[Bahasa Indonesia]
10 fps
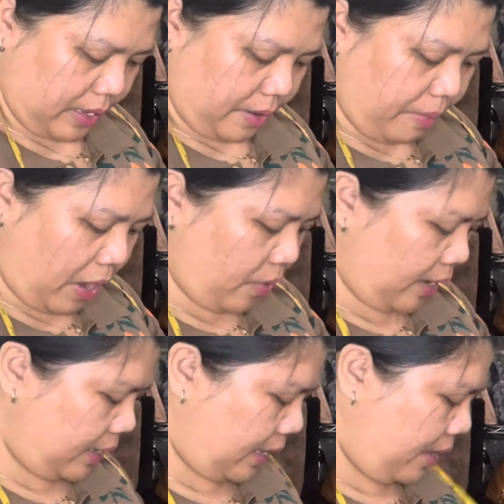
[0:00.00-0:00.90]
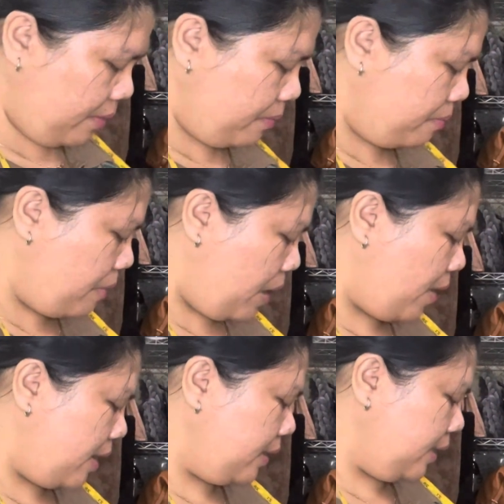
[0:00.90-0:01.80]
bawah ya
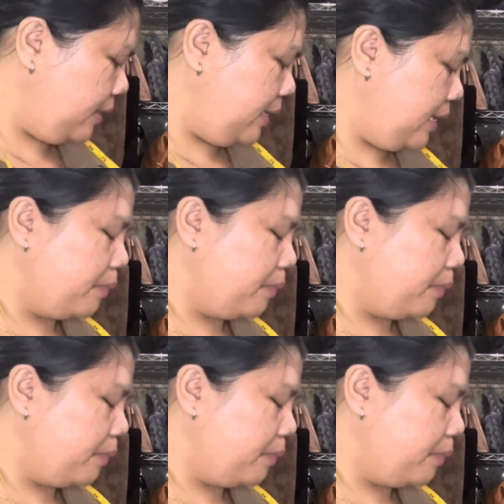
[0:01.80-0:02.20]
bawahnya 31